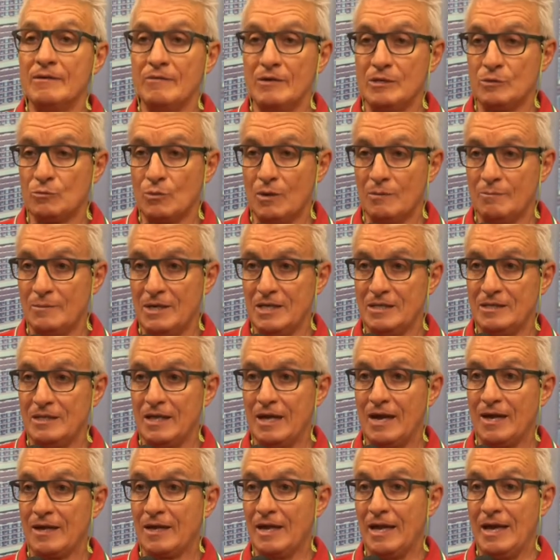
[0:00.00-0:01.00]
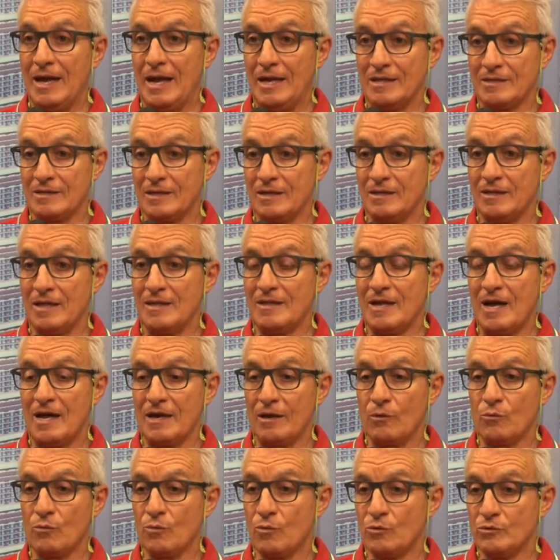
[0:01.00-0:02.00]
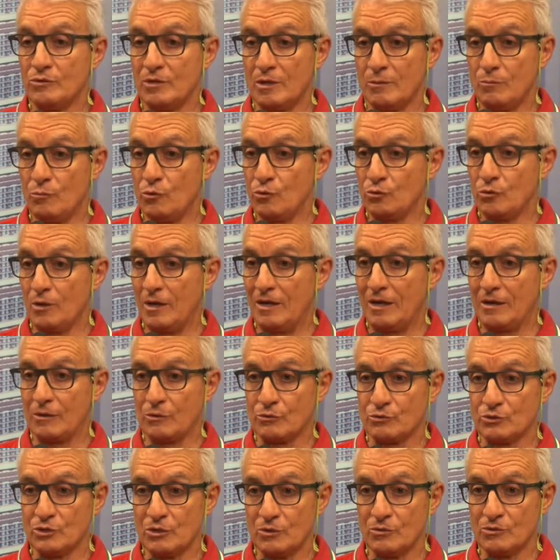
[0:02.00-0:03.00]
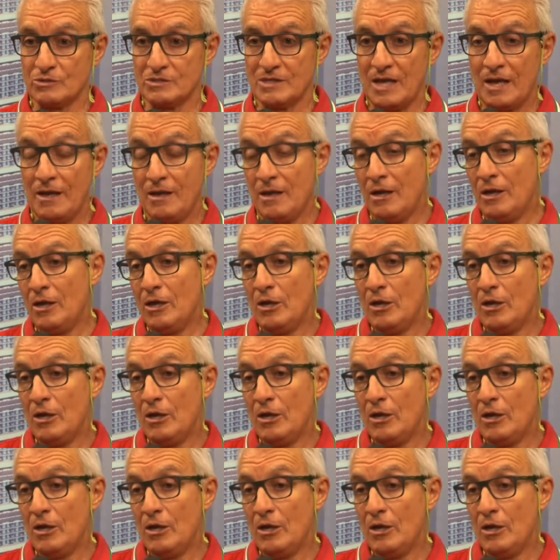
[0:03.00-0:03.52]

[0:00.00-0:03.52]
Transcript: eventualmente anche altri da dare un contributo alla Croce Rossa,